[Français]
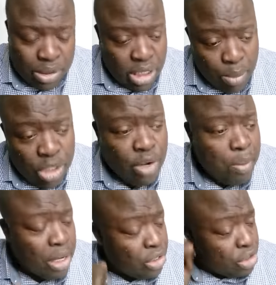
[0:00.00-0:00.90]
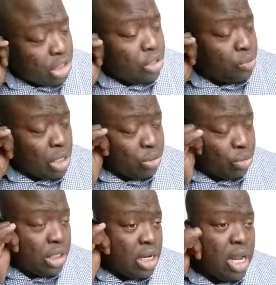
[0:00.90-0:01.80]
Parce que d'abord, je vais en parler de ce que j'ai lu dans le
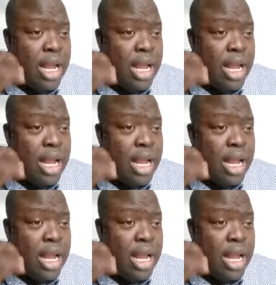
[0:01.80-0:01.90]
sujet.